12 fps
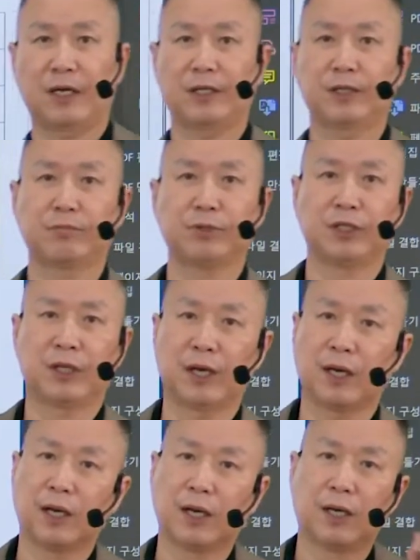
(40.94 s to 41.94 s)

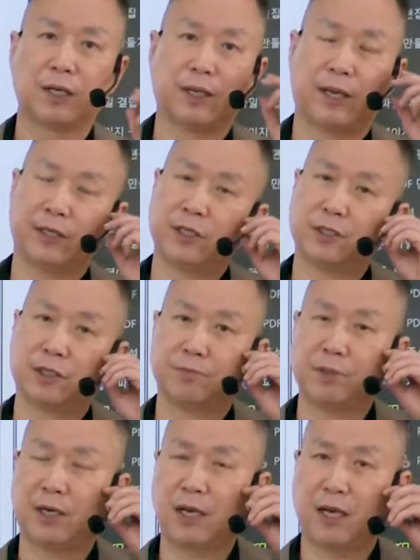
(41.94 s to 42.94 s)
있습니다. 네,
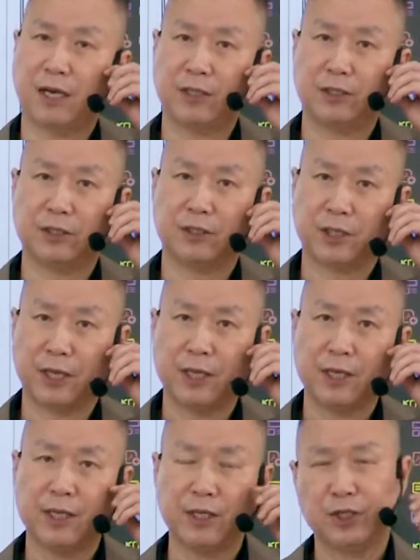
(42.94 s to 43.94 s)
형성평가가 있는데
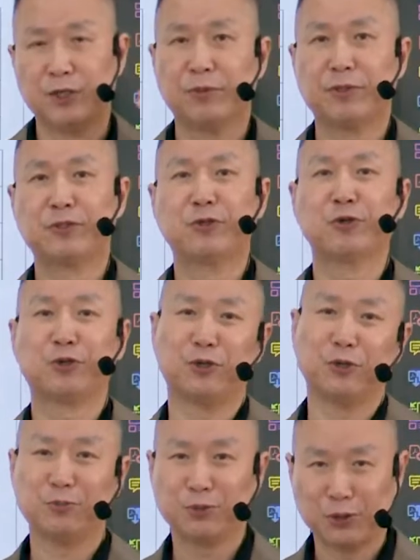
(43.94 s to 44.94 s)
이번 주는
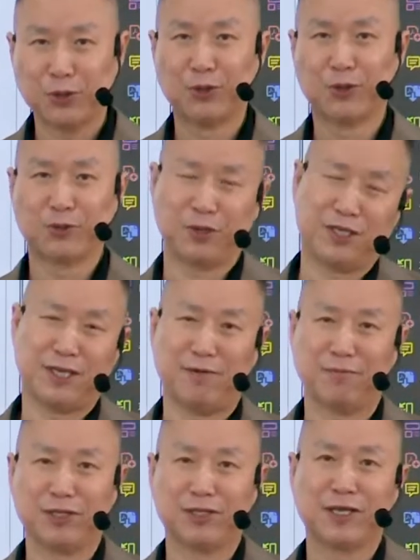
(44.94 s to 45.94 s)
없죠.
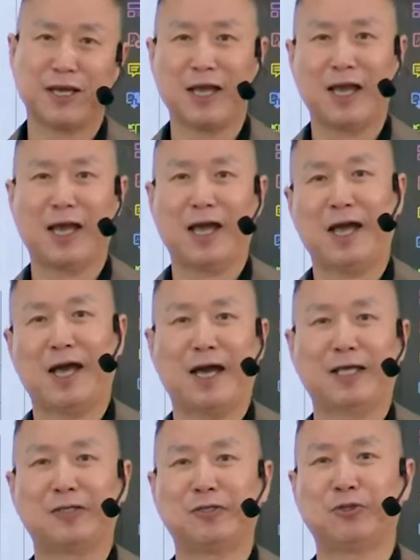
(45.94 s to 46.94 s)
왜냐하면
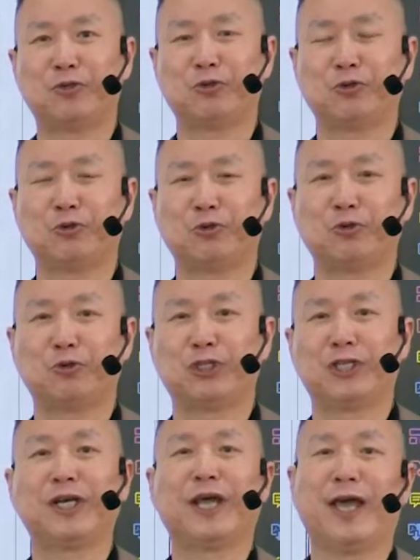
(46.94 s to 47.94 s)
한 주
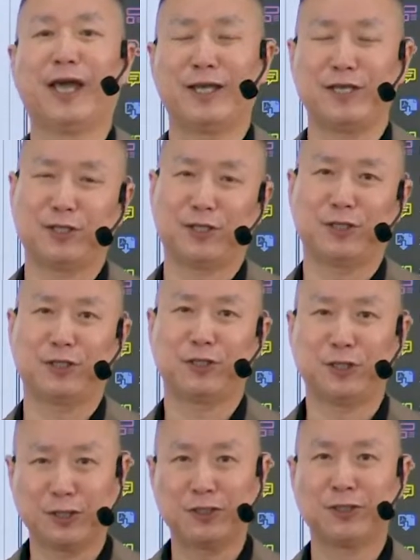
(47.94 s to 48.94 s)
전에
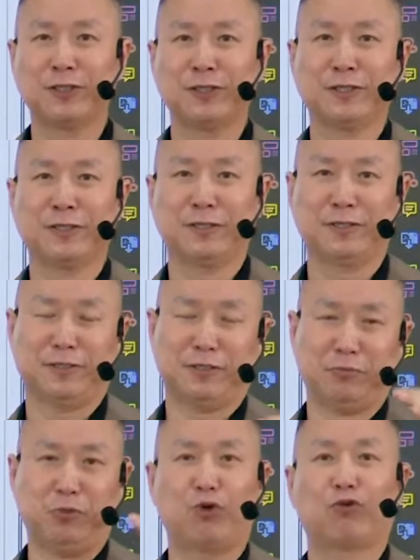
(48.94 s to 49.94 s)
있었던 그
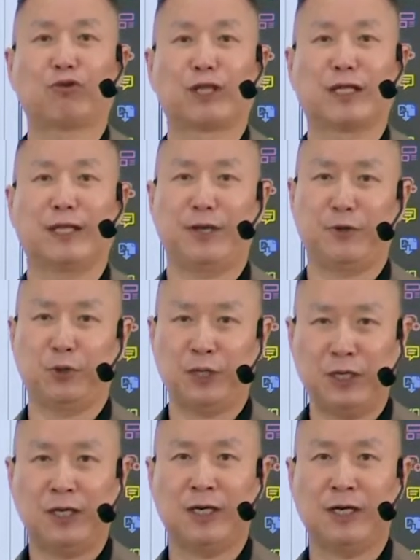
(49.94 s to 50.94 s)
모의고사
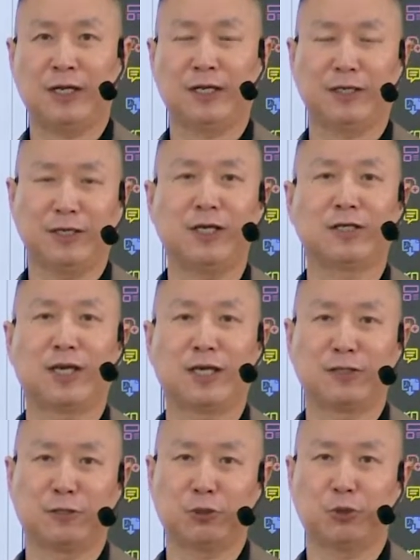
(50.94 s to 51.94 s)
내용을
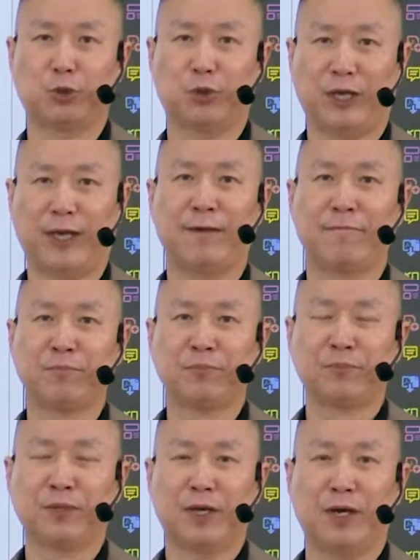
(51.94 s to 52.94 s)
10개 정도의
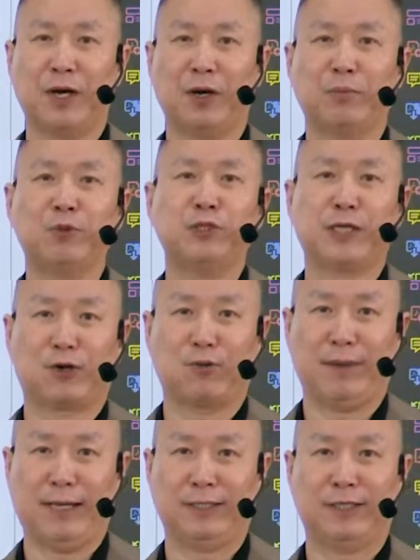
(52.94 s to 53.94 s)
어, 문제로
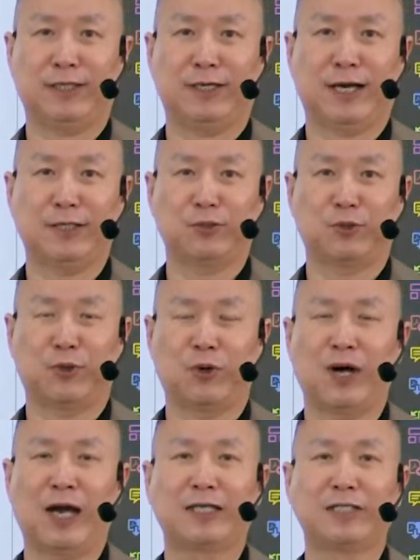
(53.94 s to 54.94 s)
만들어
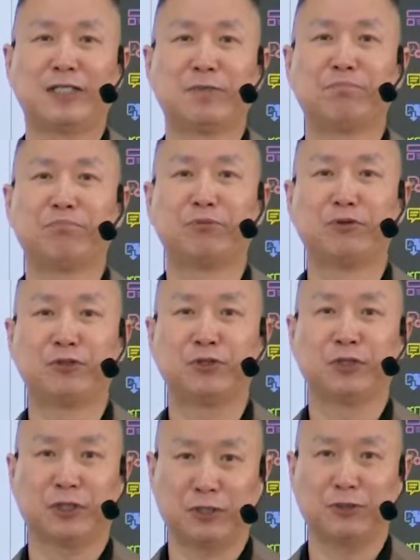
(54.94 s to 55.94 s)
가지고 한
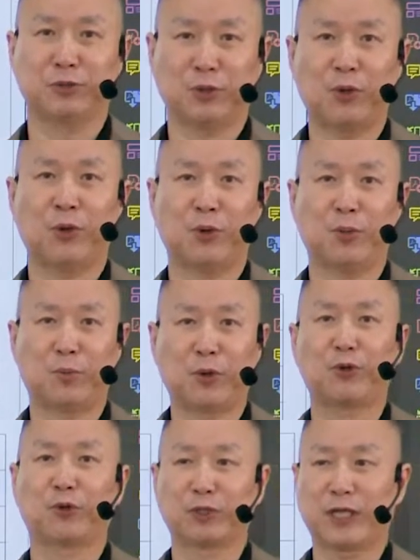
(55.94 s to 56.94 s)
10분 정도
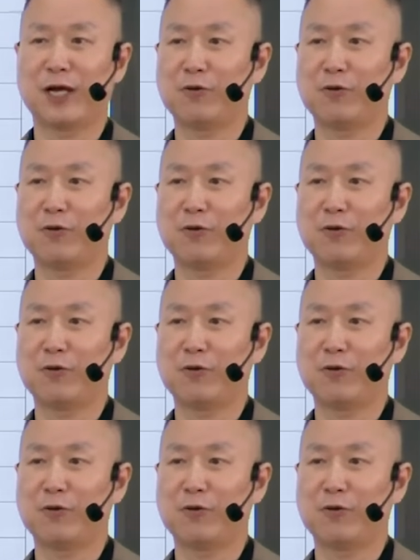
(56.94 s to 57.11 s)
모의고사를